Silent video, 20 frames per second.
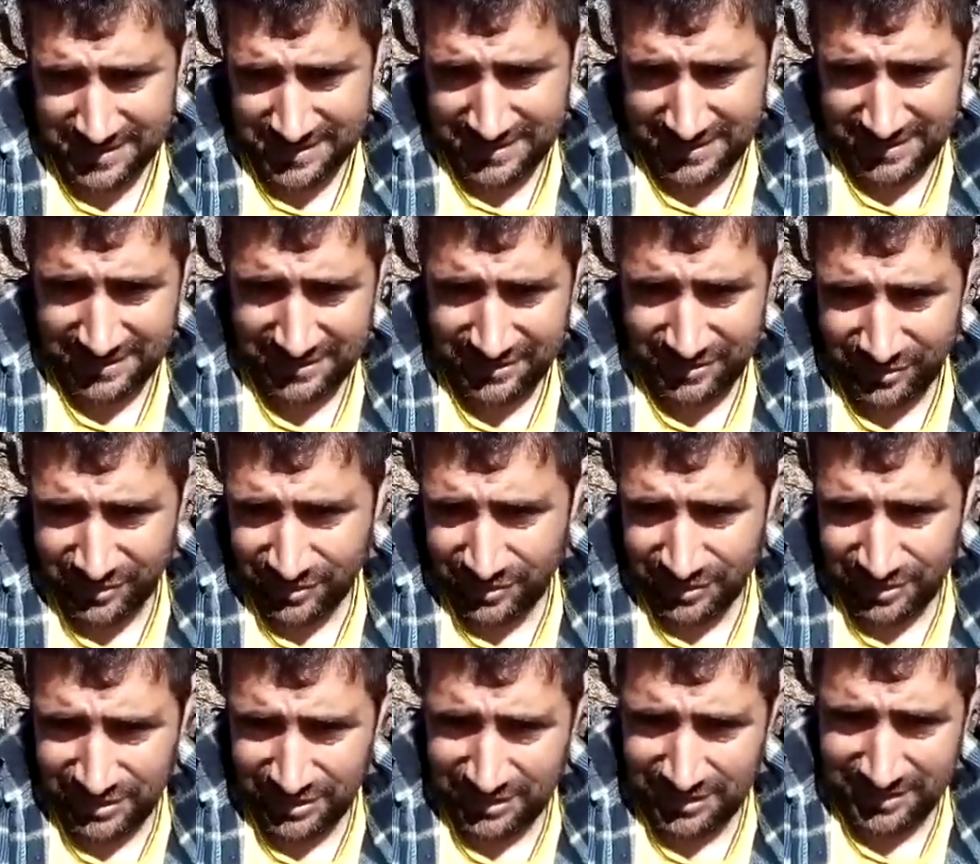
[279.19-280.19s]

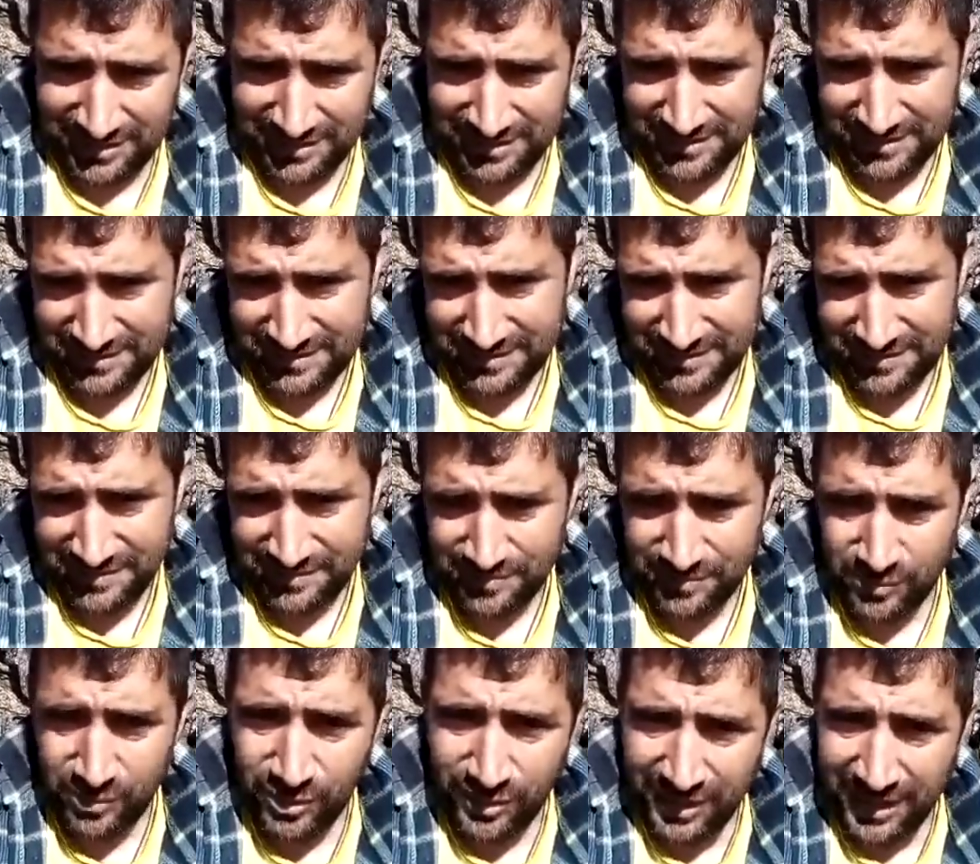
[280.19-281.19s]
Entonces,
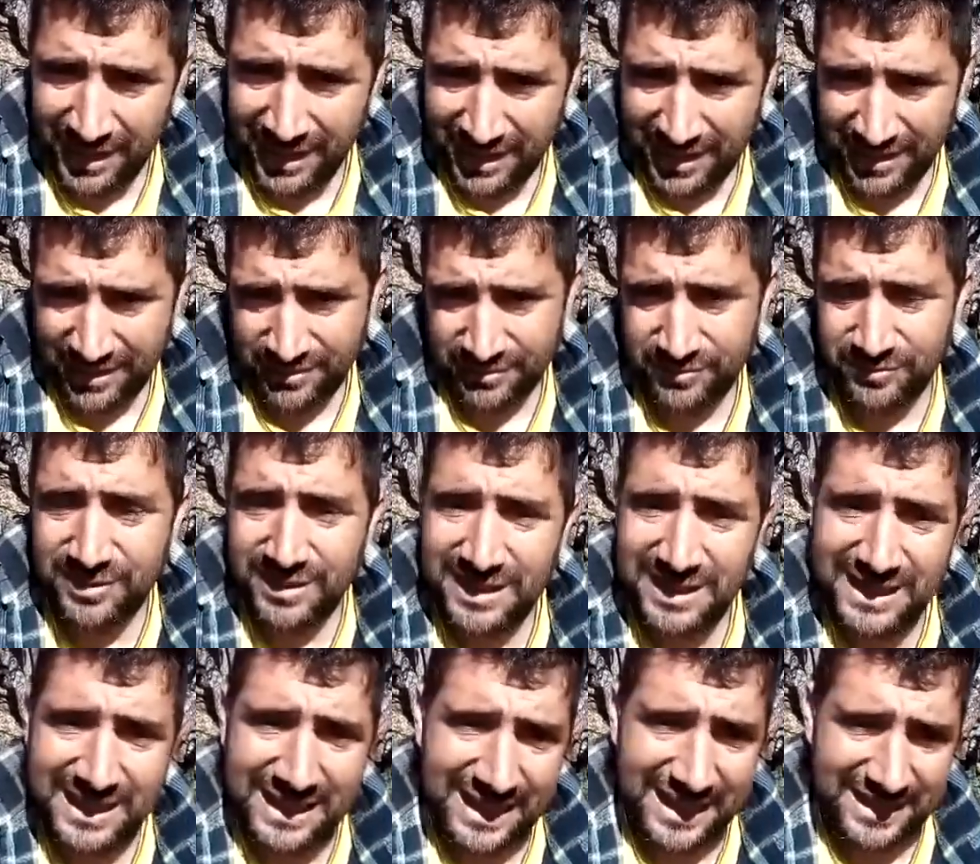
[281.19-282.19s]
busqué un
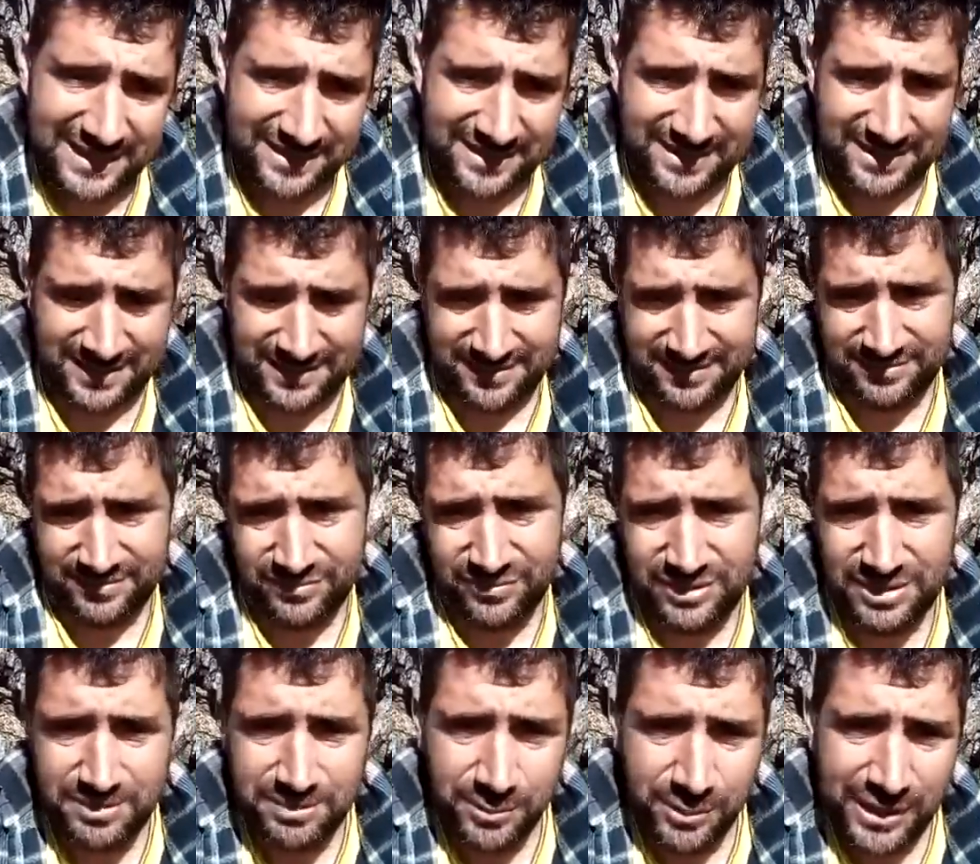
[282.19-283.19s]
cliente, un
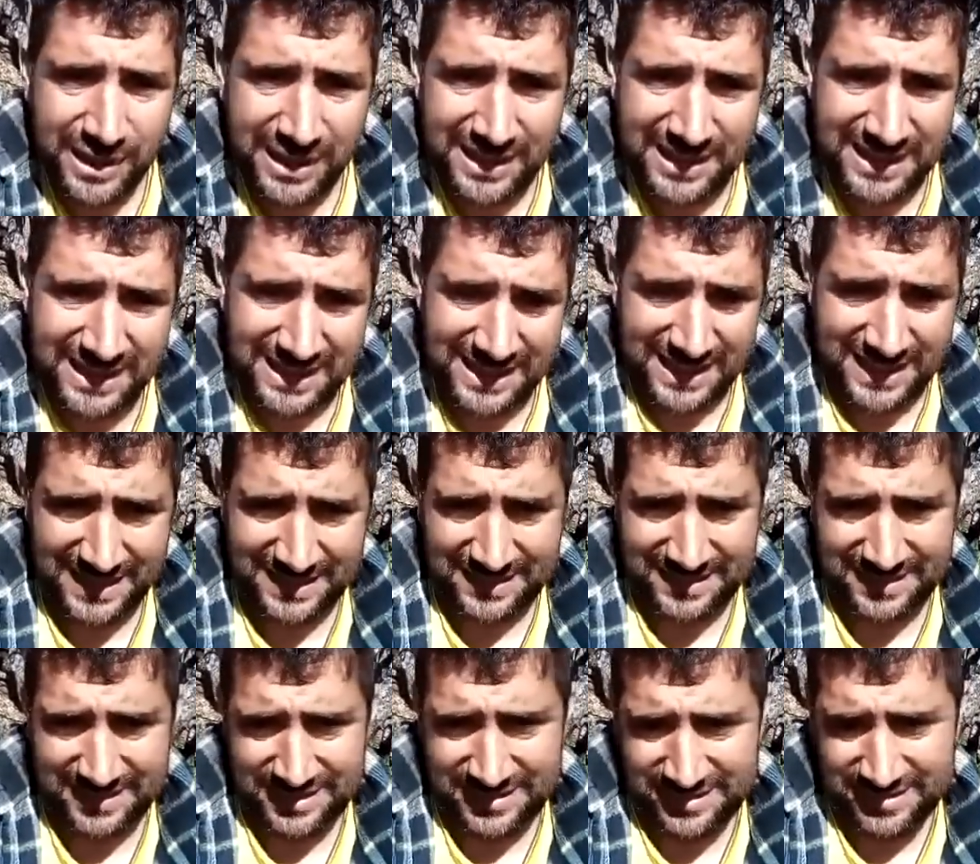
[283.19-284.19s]
tipo de
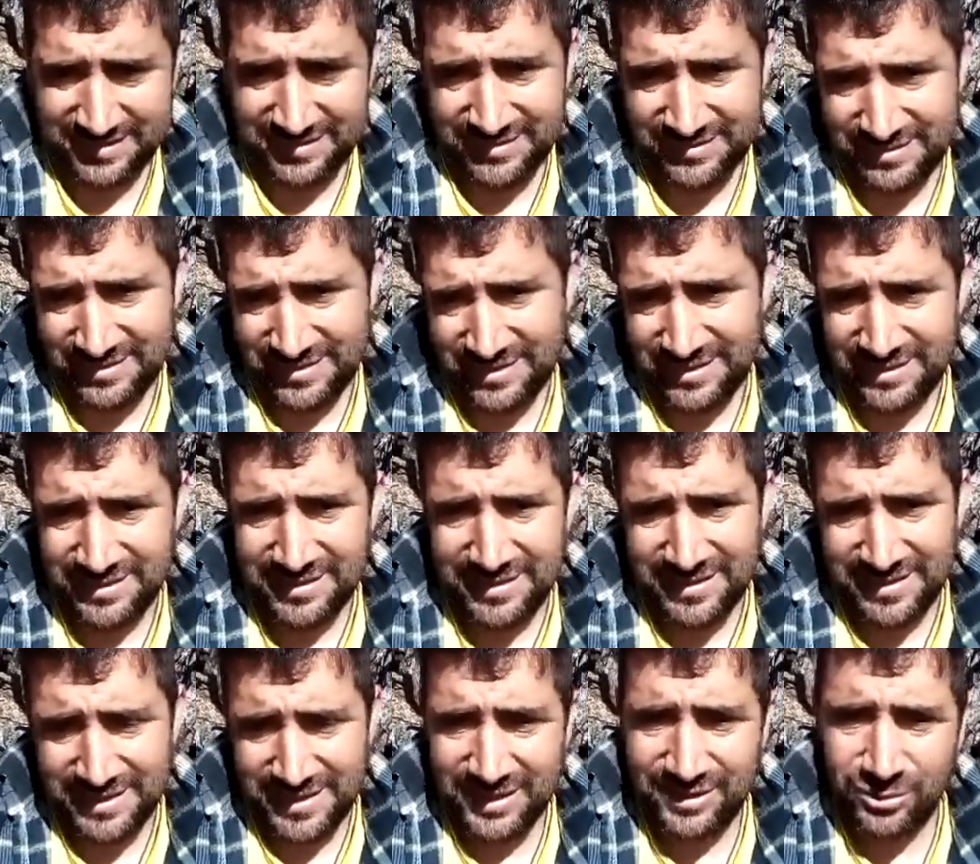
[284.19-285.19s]
cliente
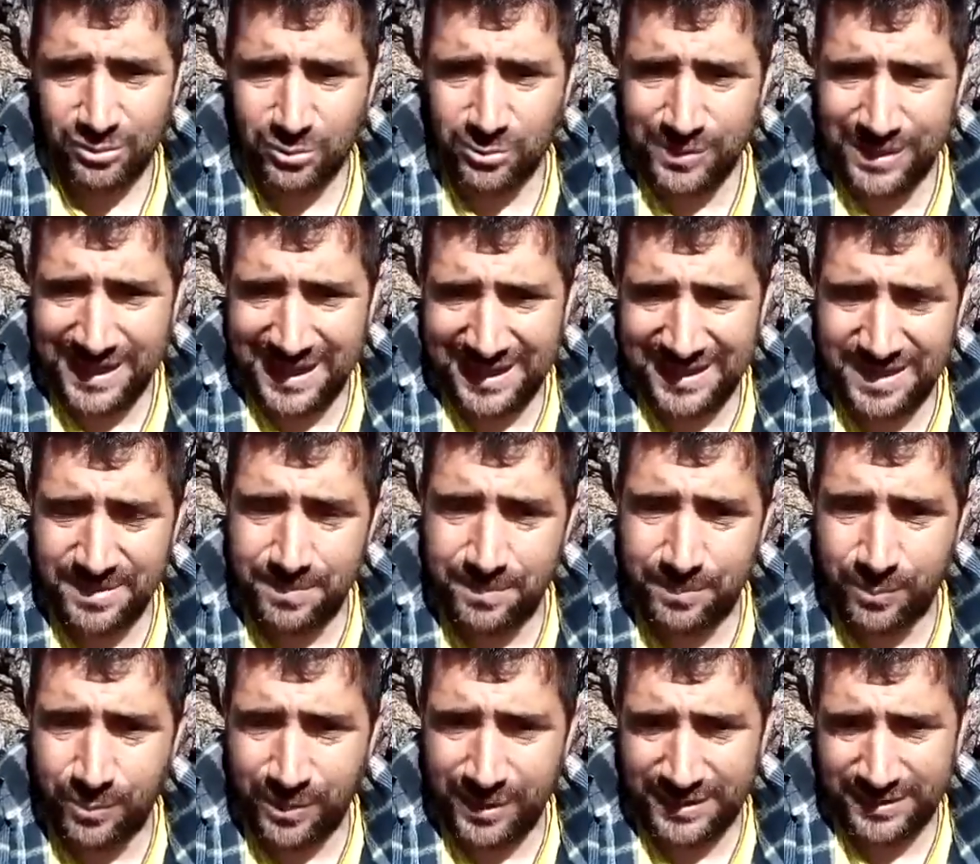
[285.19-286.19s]
que estuviera
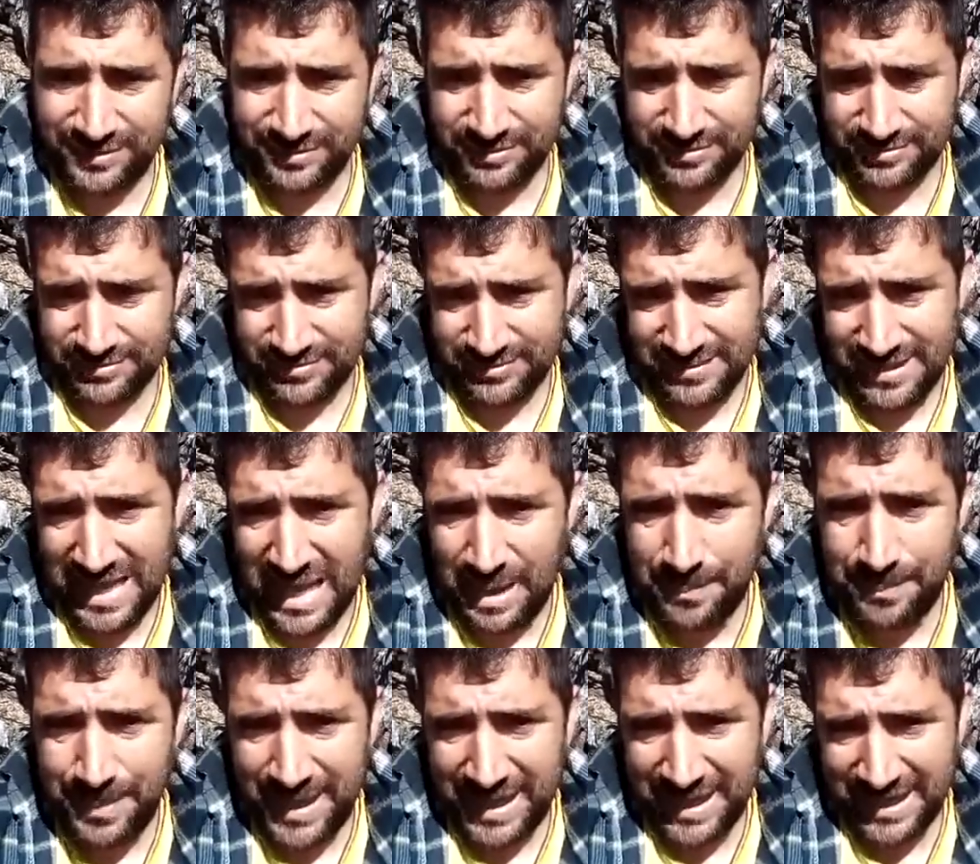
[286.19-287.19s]
dispuesto a
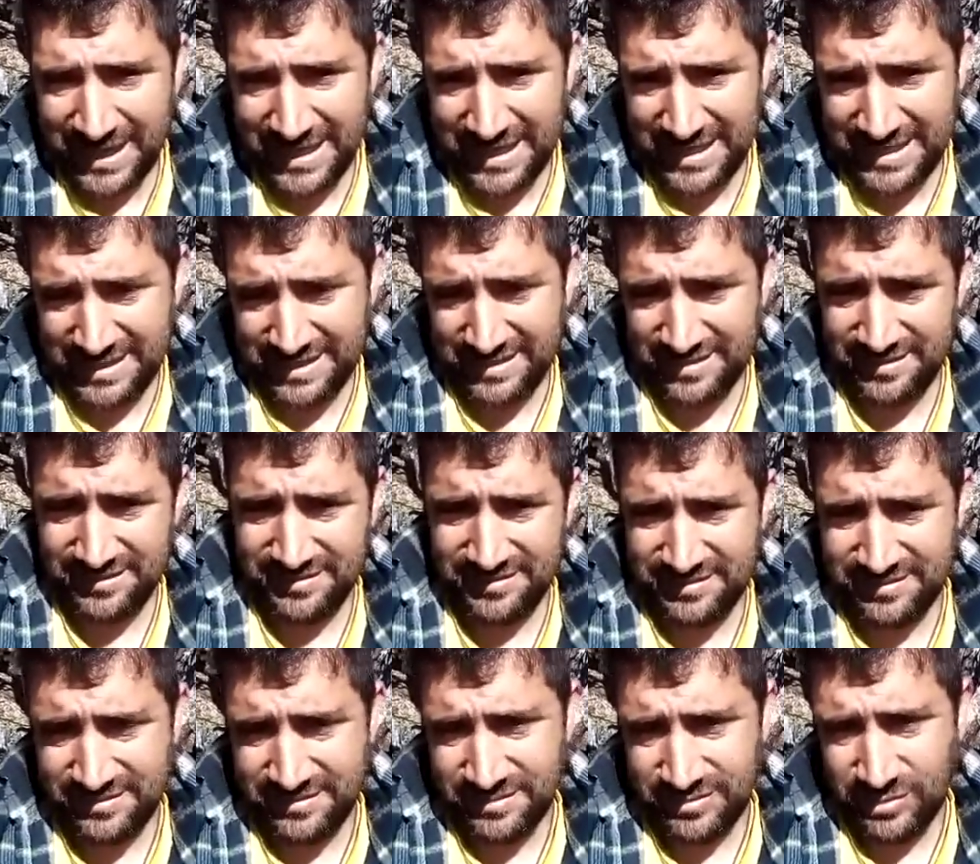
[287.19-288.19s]
pagar
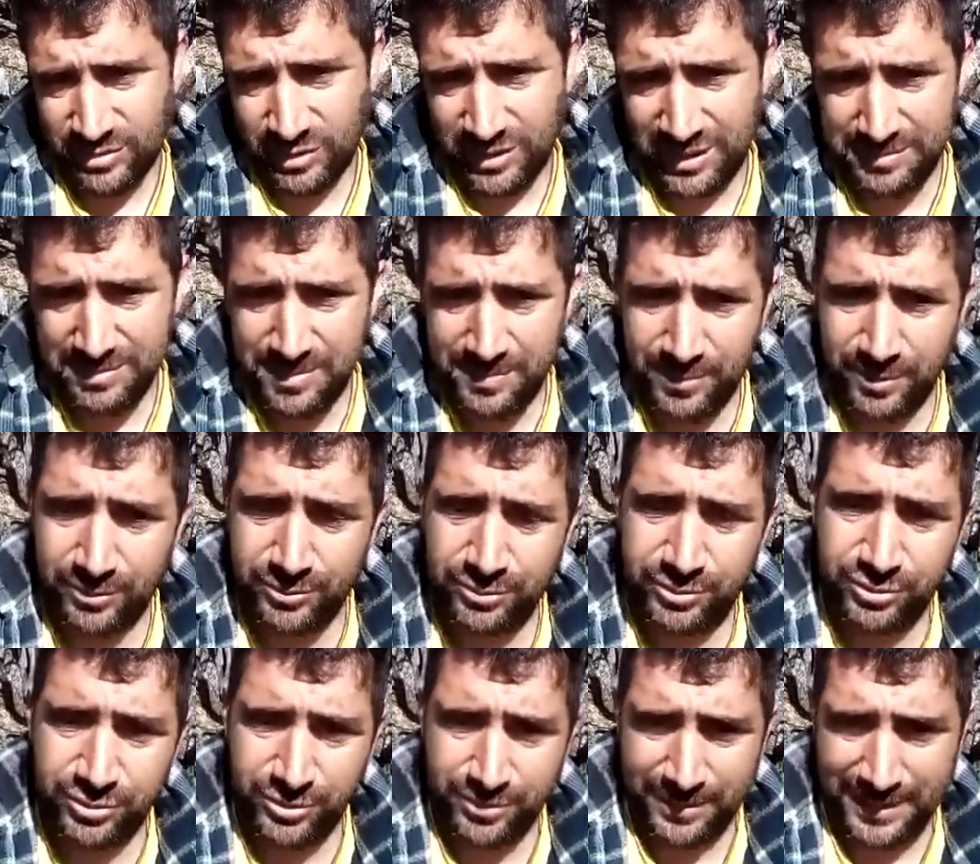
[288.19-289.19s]
lo que mi
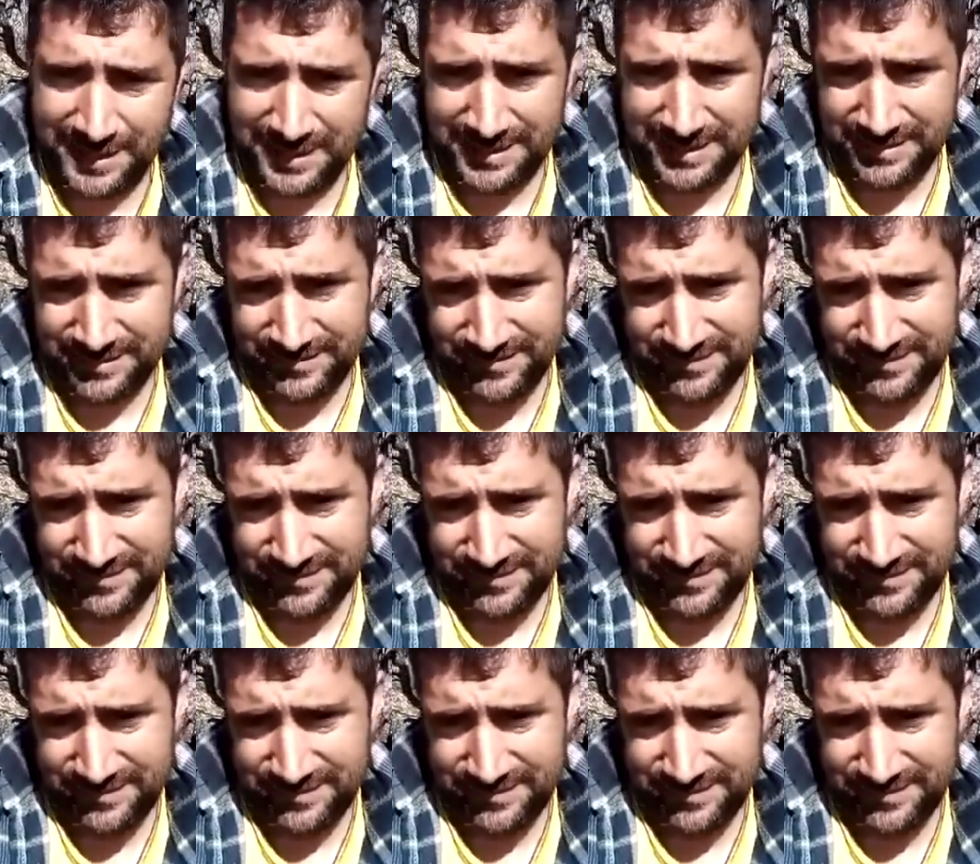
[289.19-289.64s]
producto vale.